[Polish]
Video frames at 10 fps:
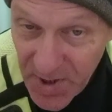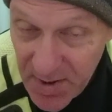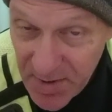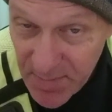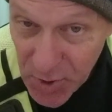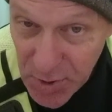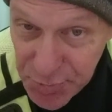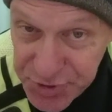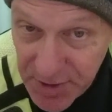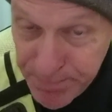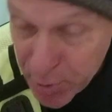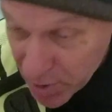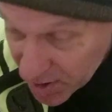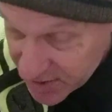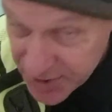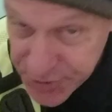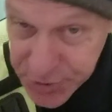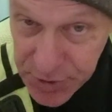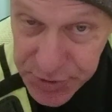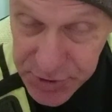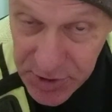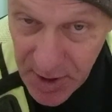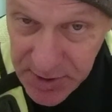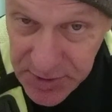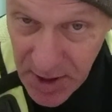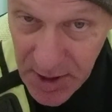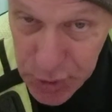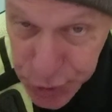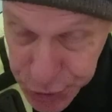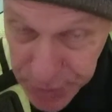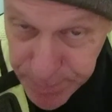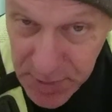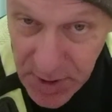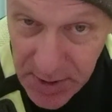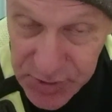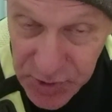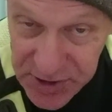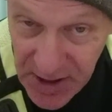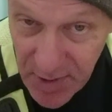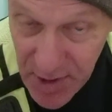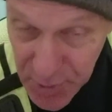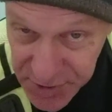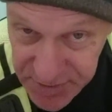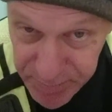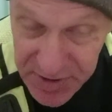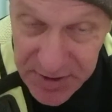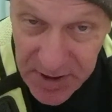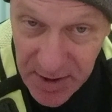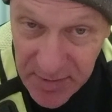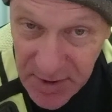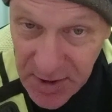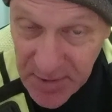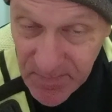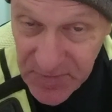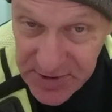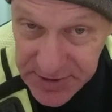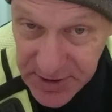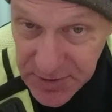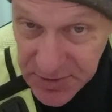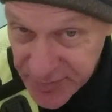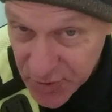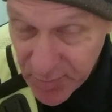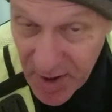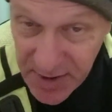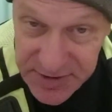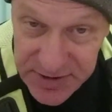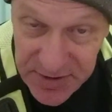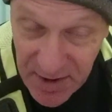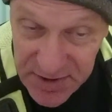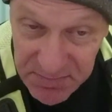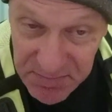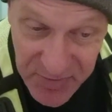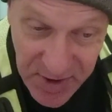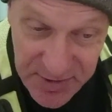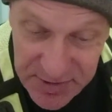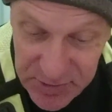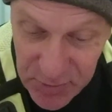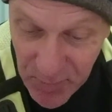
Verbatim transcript: mogą się pokaleczyć, jak ta szybka została rozbita z tej informacji na tym wieńcu.